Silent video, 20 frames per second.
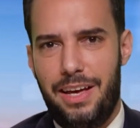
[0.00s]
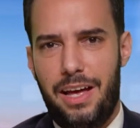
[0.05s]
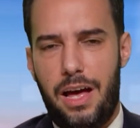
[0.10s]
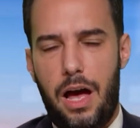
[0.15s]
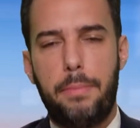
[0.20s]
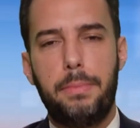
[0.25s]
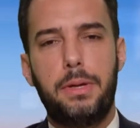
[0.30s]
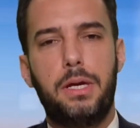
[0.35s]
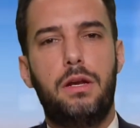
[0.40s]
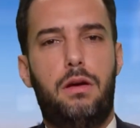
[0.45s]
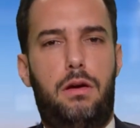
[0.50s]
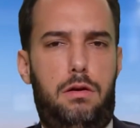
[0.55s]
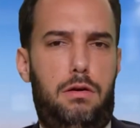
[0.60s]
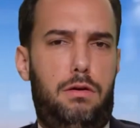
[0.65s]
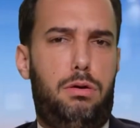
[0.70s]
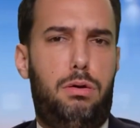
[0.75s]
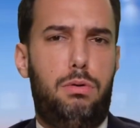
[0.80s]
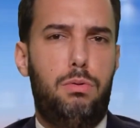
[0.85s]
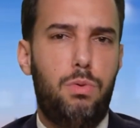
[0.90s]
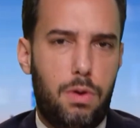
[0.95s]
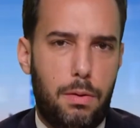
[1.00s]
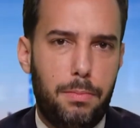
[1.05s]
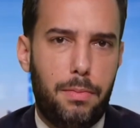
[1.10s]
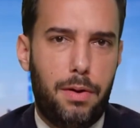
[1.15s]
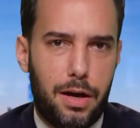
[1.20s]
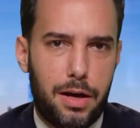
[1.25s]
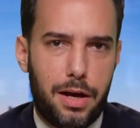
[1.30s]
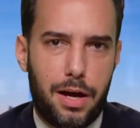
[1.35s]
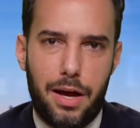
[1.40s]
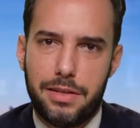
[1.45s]
Thì ai trong chúng ta
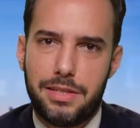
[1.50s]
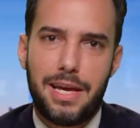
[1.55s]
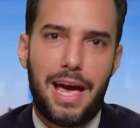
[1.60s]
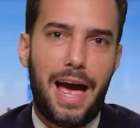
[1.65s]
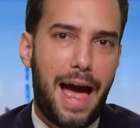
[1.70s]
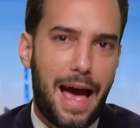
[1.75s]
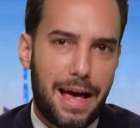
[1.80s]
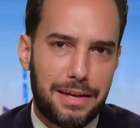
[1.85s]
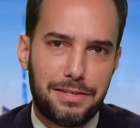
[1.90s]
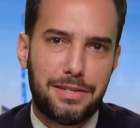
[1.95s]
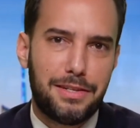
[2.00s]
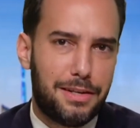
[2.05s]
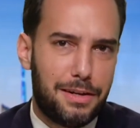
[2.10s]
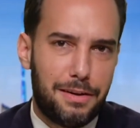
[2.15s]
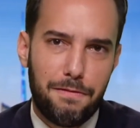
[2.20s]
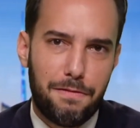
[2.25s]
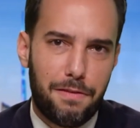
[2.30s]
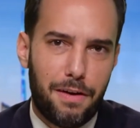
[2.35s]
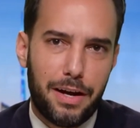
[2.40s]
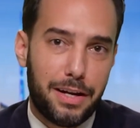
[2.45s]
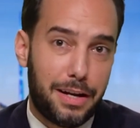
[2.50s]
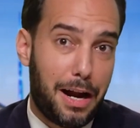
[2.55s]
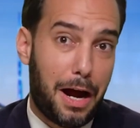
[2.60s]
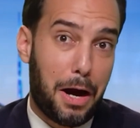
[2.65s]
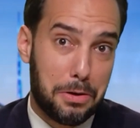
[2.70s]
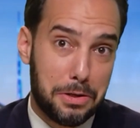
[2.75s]
mà chưa từng mời bố mình